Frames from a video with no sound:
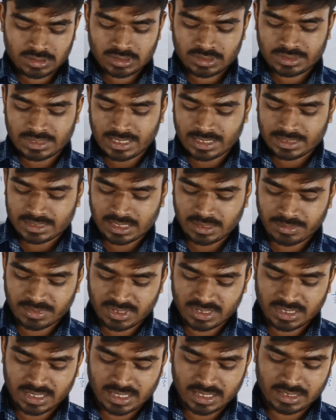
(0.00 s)
সেক্স
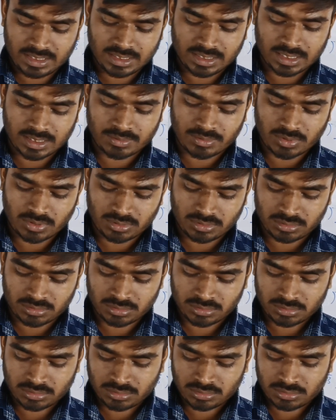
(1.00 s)
সেভেন্টি এইট এবং
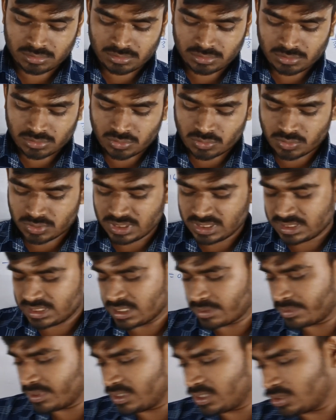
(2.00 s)
কোসেক
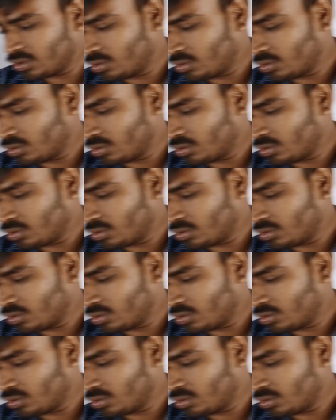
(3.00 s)
সেভেন্টি